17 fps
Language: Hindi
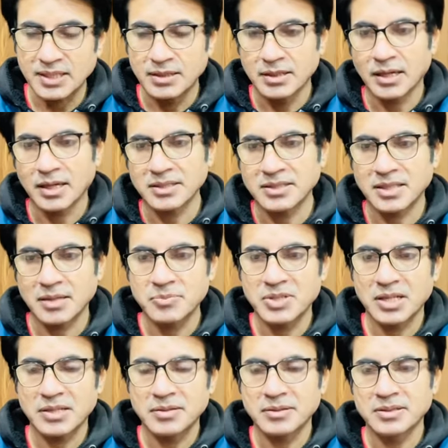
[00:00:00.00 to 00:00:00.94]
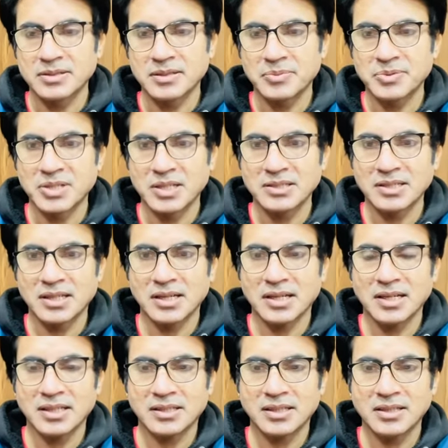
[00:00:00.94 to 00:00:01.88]
लास्ट टाइम जल जब जलजला
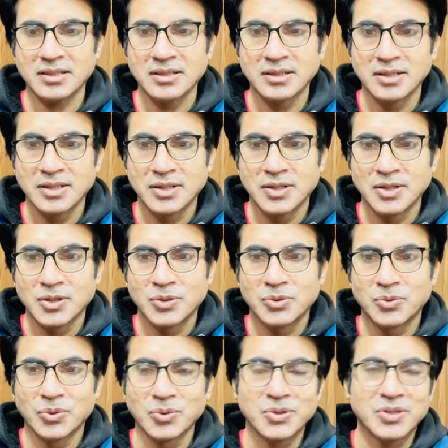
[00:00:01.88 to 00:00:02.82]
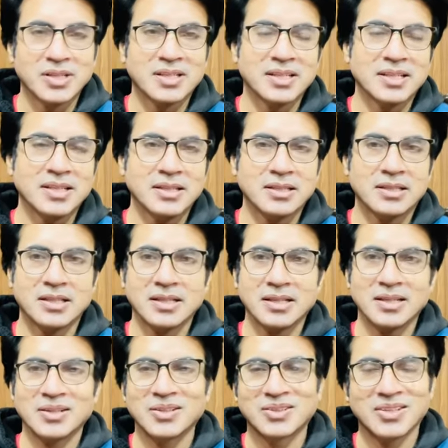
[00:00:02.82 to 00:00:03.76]
आया था तो यकीन
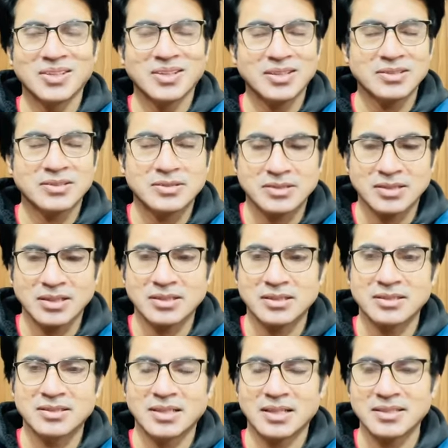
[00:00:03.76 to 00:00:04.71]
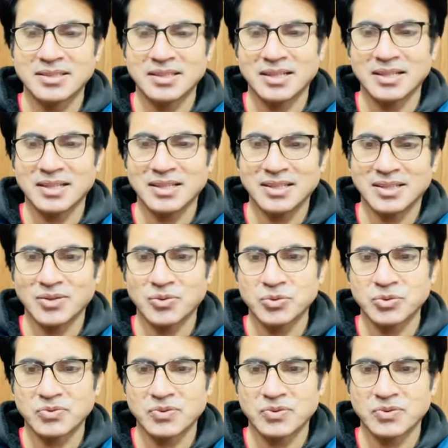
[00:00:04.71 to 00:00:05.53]
करें इतना सख्त जलजला आया था उस